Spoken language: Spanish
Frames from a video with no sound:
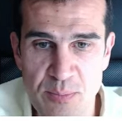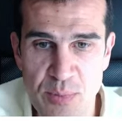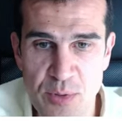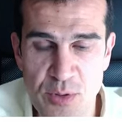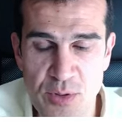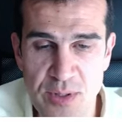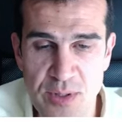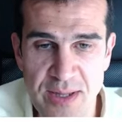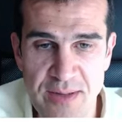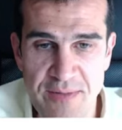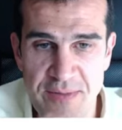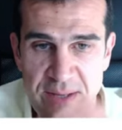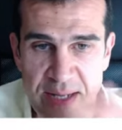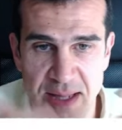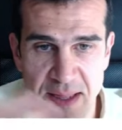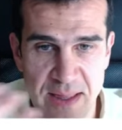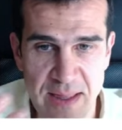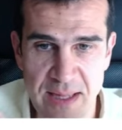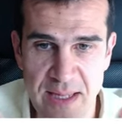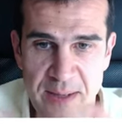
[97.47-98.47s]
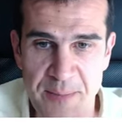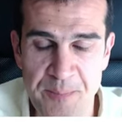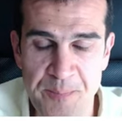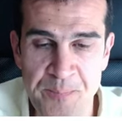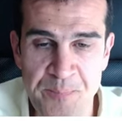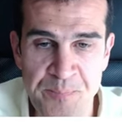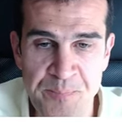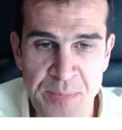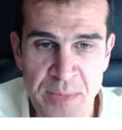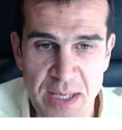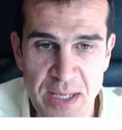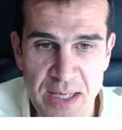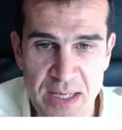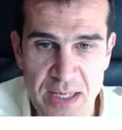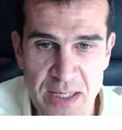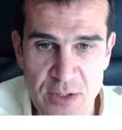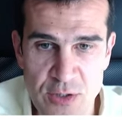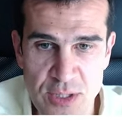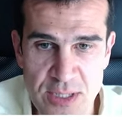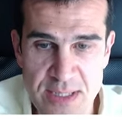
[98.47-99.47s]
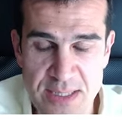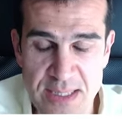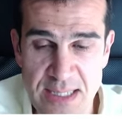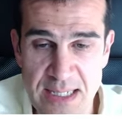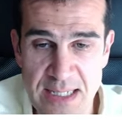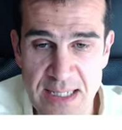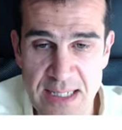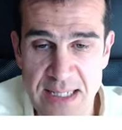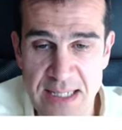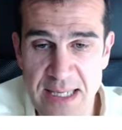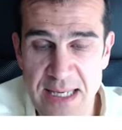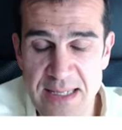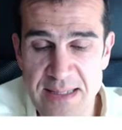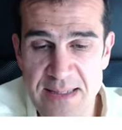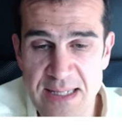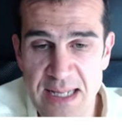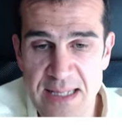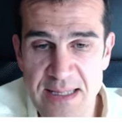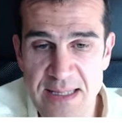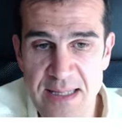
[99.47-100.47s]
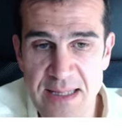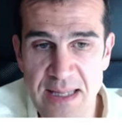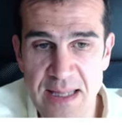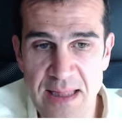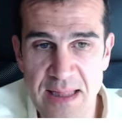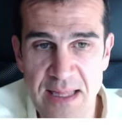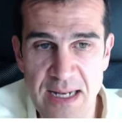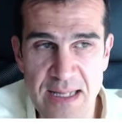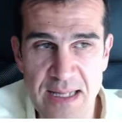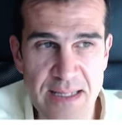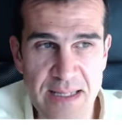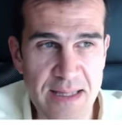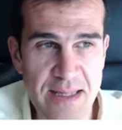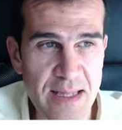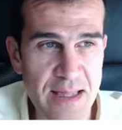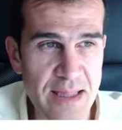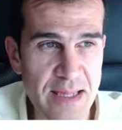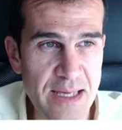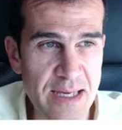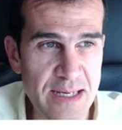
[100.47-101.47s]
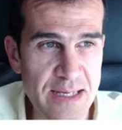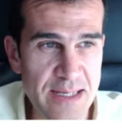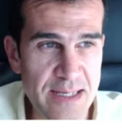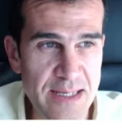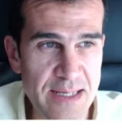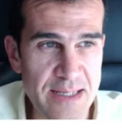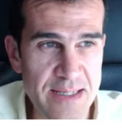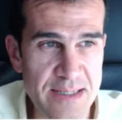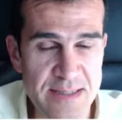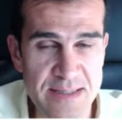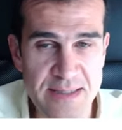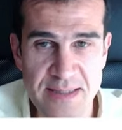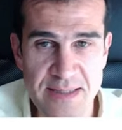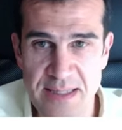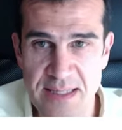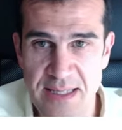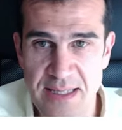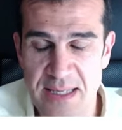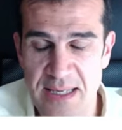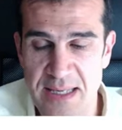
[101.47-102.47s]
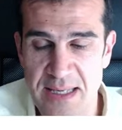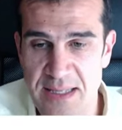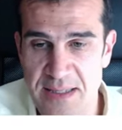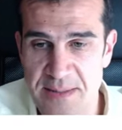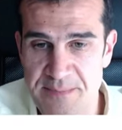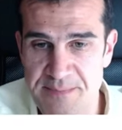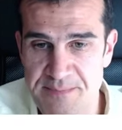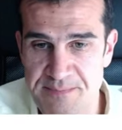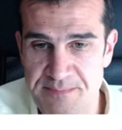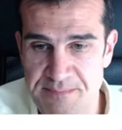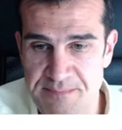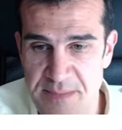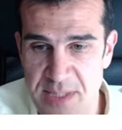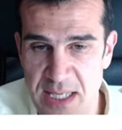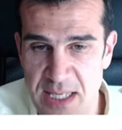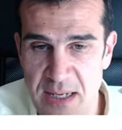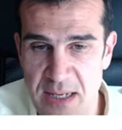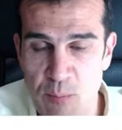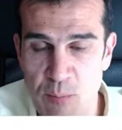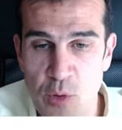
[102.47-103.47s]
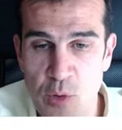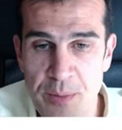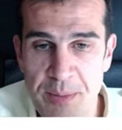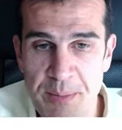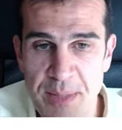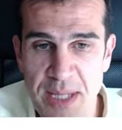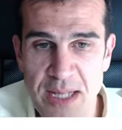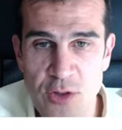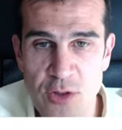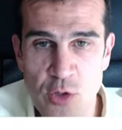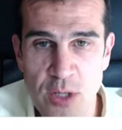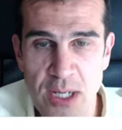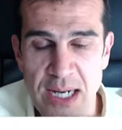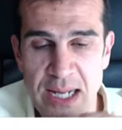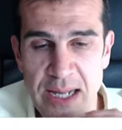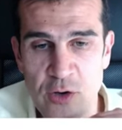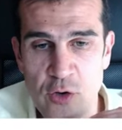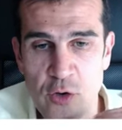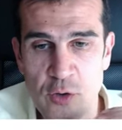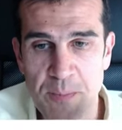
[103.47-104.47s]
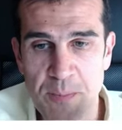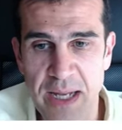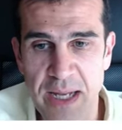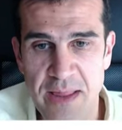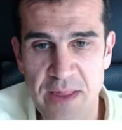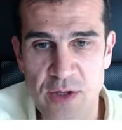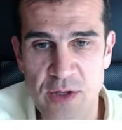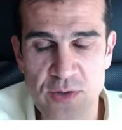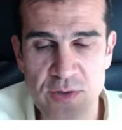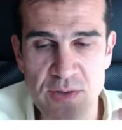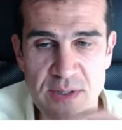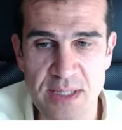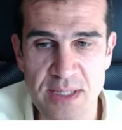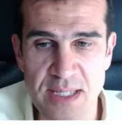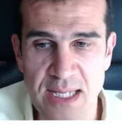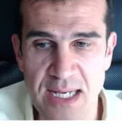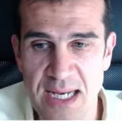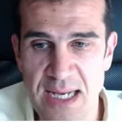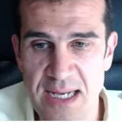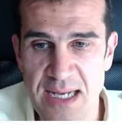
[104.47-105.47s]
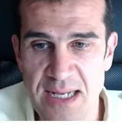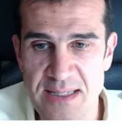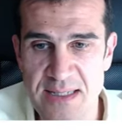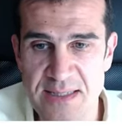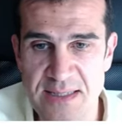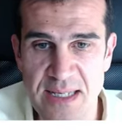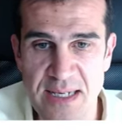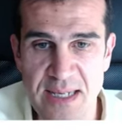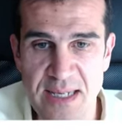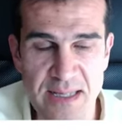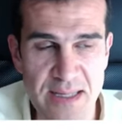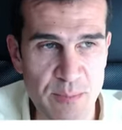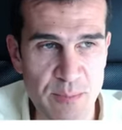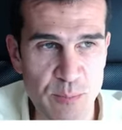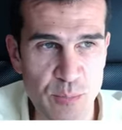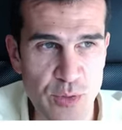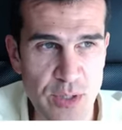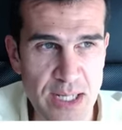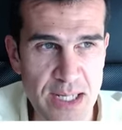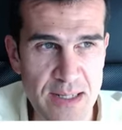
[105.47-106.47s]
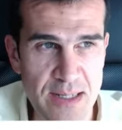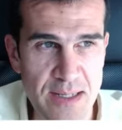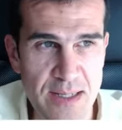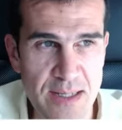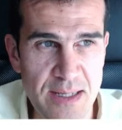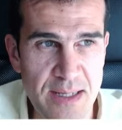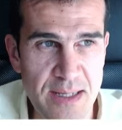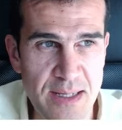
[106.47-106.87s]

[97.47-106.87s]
por diferencia. Entonces, ¿qué es la tendencia? La tendencia es em, el movimiento a largo plazo de la serie temporal.